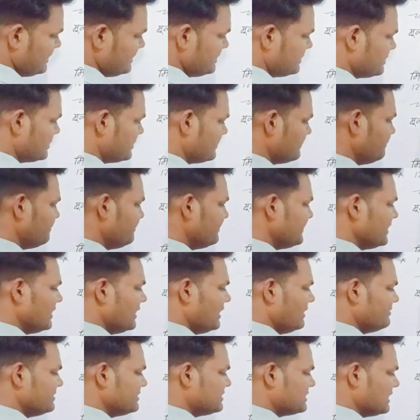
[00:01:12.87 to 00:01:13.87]
राइट
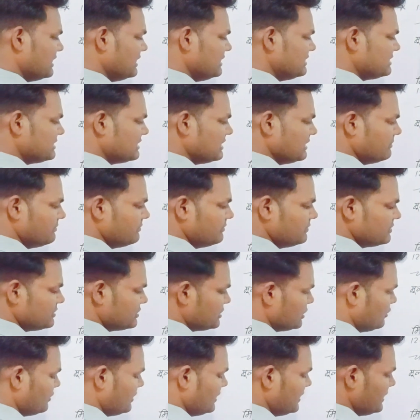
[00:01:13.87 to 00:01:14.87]
अब इसका एल्सियम
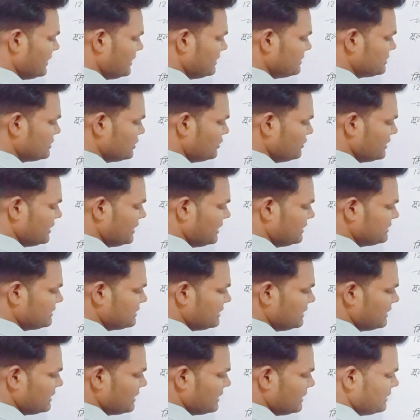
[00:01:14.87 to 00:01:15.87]
सौ आएगा सौ यहाँ
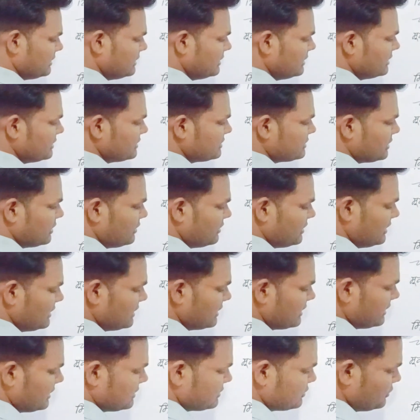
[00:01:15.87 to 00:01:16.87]
चला गया सौ
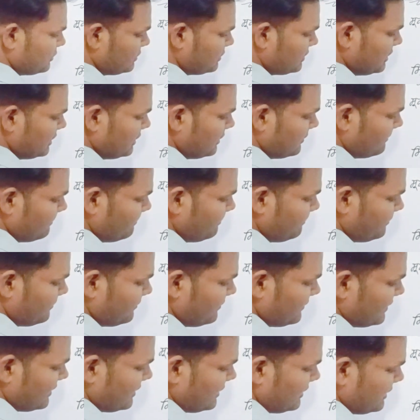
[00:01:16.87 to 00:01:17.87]
यानी कि एक सौ तीन
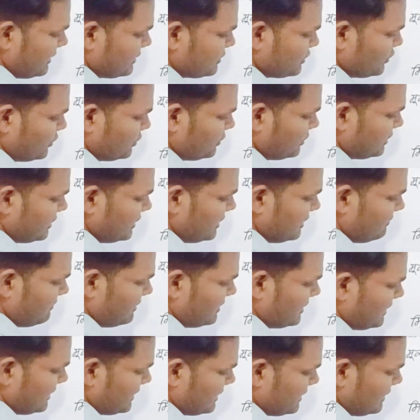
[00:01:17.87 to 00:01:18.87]
एक सौ तीन
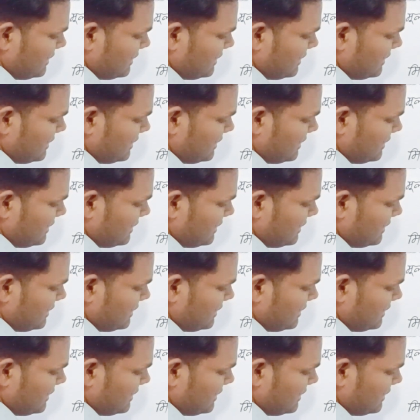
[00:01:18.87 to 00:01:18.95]
बटा